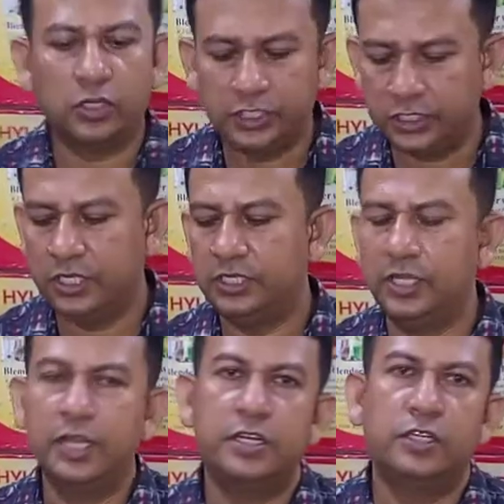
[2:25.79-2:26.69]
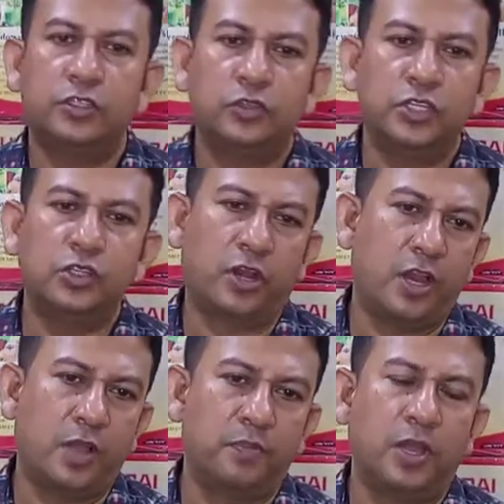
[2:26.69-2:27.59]
ননস্টিকের সেট যদি
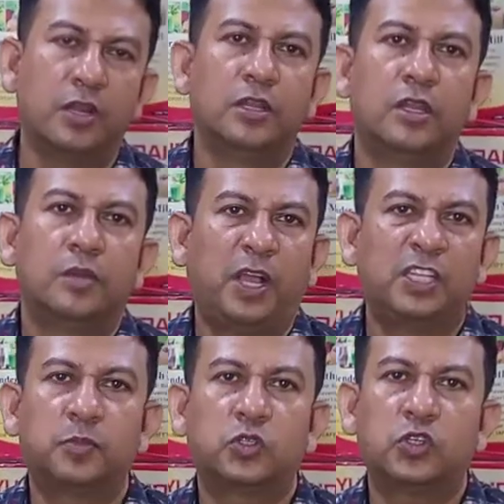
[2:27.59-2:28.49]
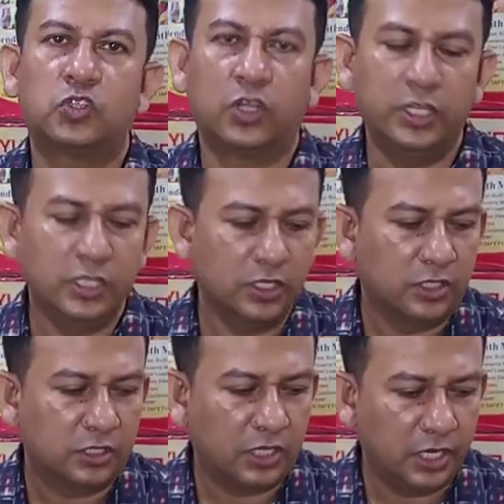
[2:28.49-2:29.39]
ধরেন আপনার পাঁচ বছর চলে
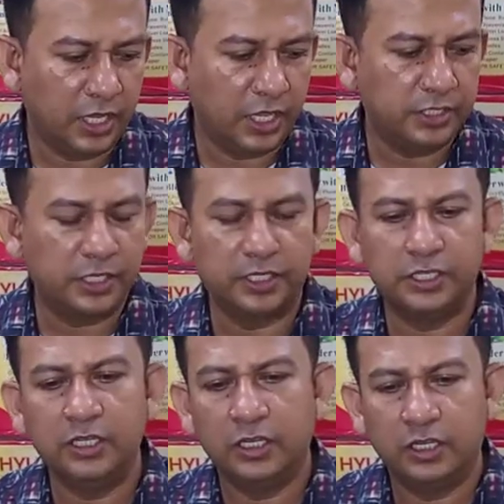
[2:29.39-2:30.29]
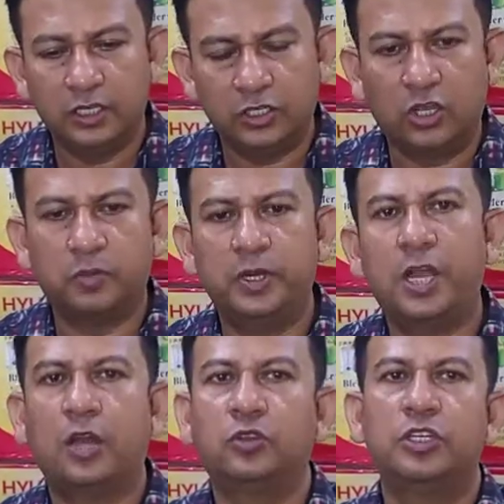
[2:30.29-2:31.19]
তাহলে এই সেটটি নর্মালি
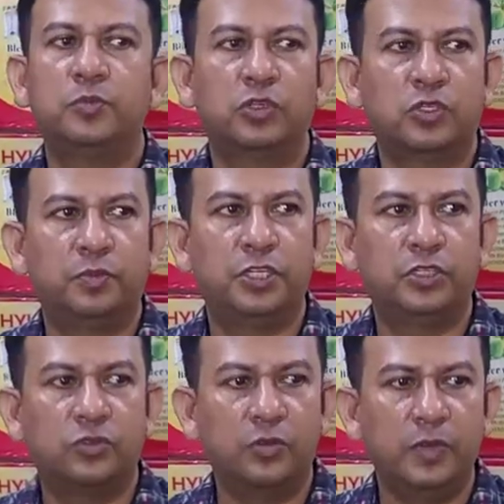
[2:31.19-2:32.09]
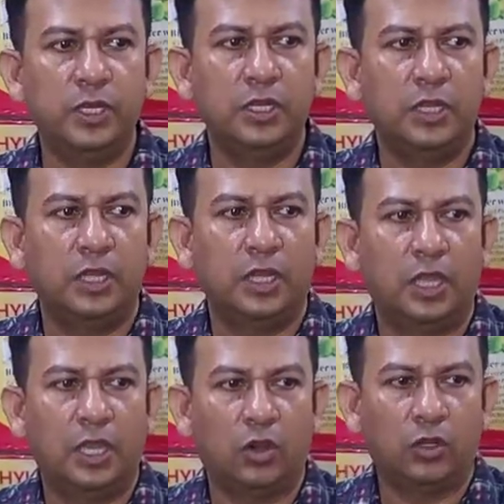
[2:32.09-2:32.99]
আরও তিন বছর বেশি চলবে
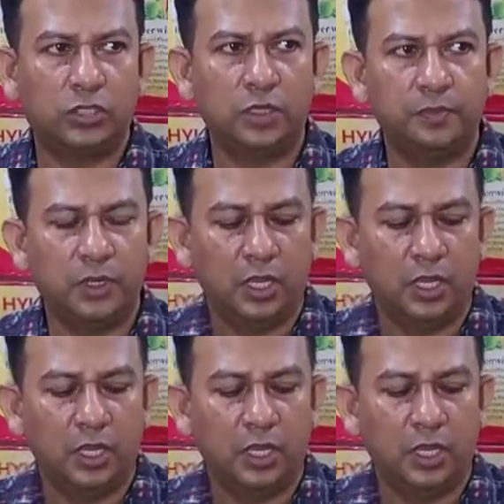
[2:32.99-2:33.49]
অতএব